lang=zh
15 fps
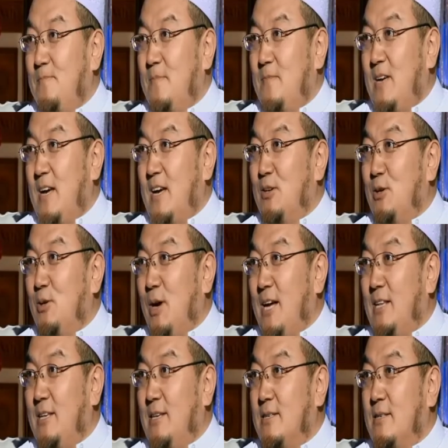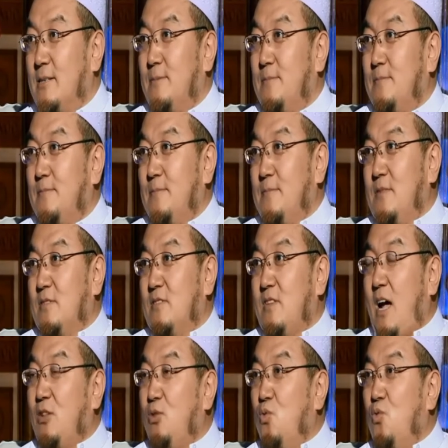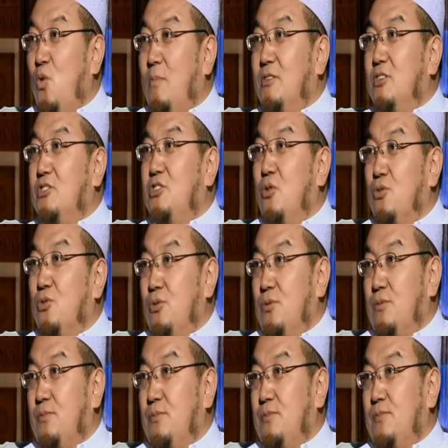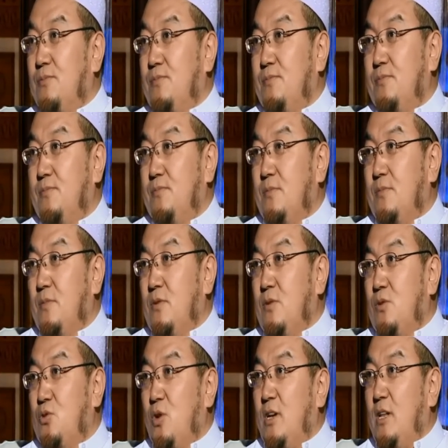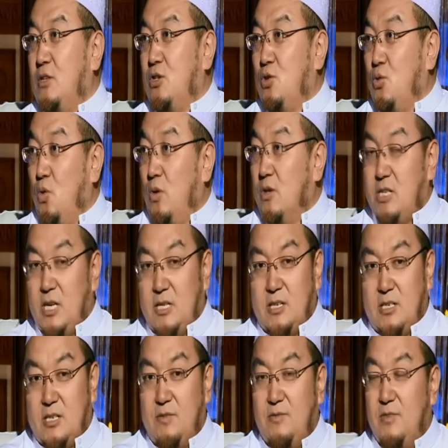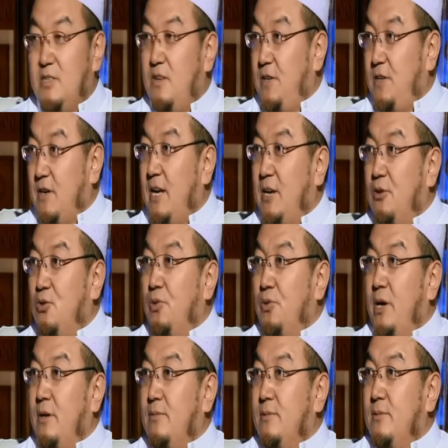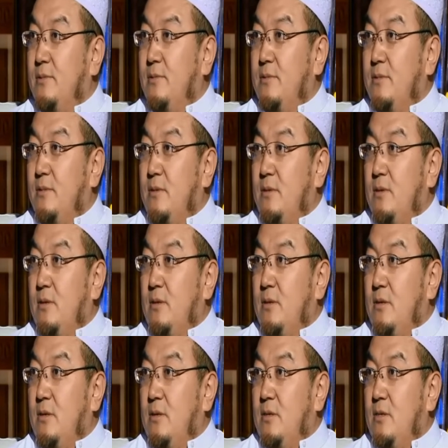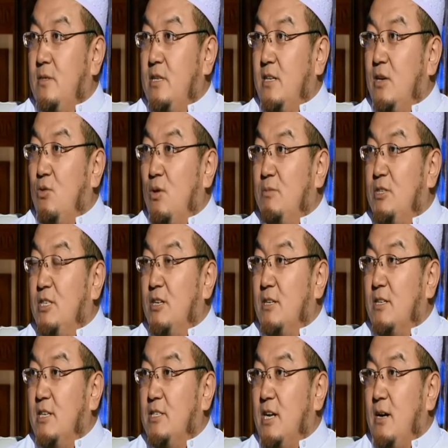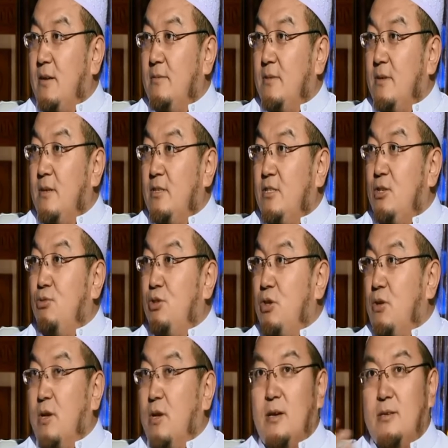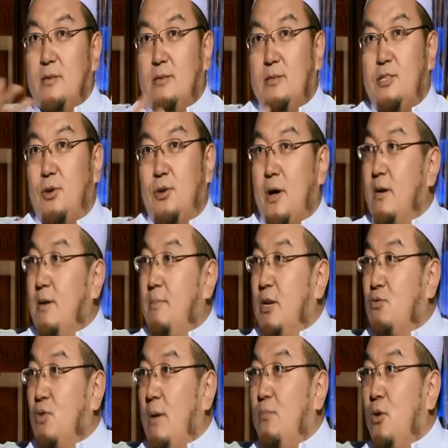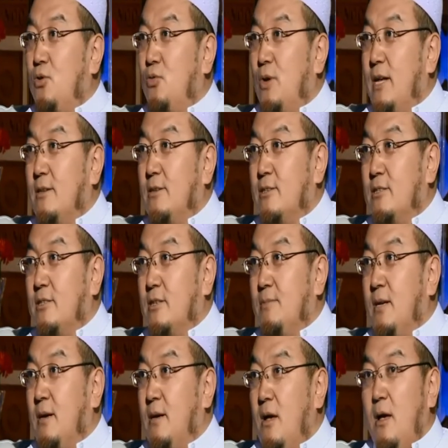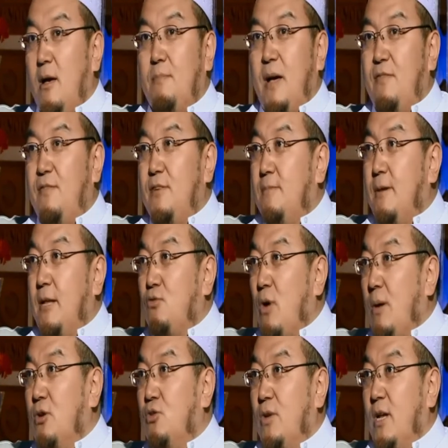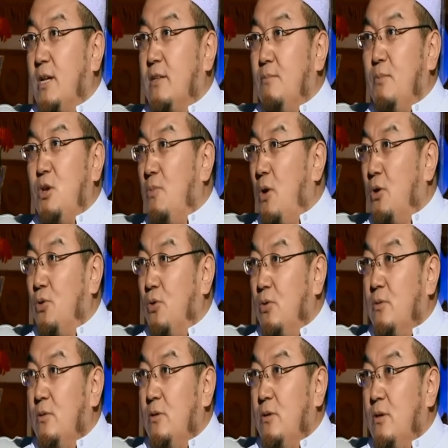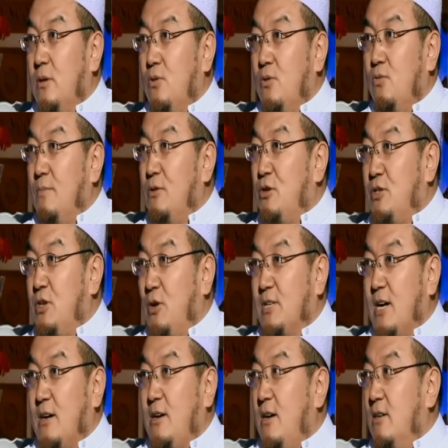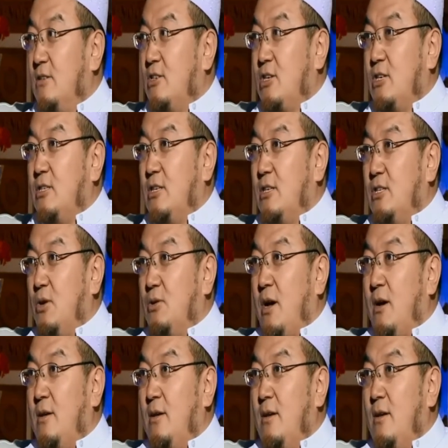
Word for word: 看看这段哈迪斯，他对我们的教育，所以呢，中国现在这个问题非常严重的。现在我们经常在讲，基督教的教堂里面传播出来的是什么呢？百分之百的传播出来的，没有矛盾。我们去调查十十几个教堂，